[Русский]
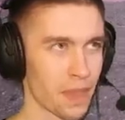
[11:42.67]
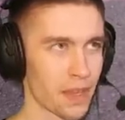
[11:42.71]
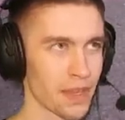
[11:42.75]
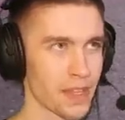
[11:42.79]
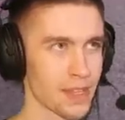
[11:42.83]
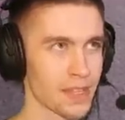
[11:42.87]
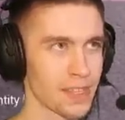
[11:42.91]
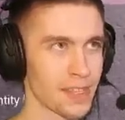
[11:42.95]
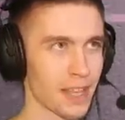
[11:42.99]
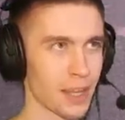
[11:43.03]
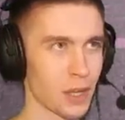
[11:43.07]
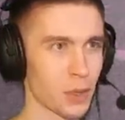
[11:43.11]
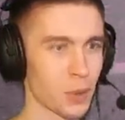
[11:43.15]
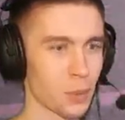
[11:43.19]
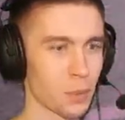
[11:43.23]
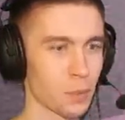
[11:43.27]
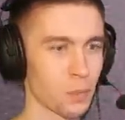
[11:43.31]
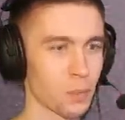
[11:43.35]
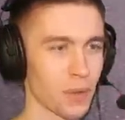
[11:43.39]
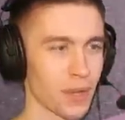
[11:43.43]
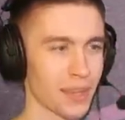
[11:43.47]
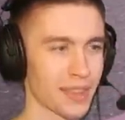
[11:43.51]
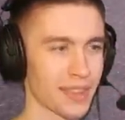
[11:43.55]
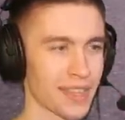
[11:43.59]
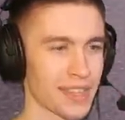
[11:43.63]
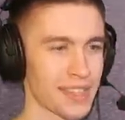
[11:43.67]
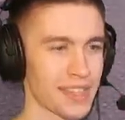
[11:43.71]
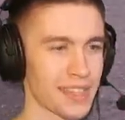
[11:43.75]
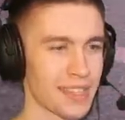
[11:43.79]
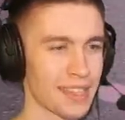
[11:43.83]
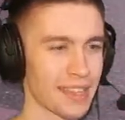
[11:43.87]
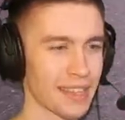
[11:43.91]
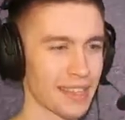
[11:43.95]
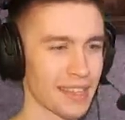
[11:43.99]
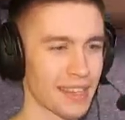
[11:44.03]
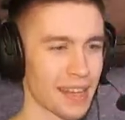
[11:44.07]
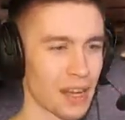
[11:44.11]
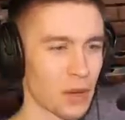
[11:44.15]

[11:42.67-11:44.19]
не знаю, относительно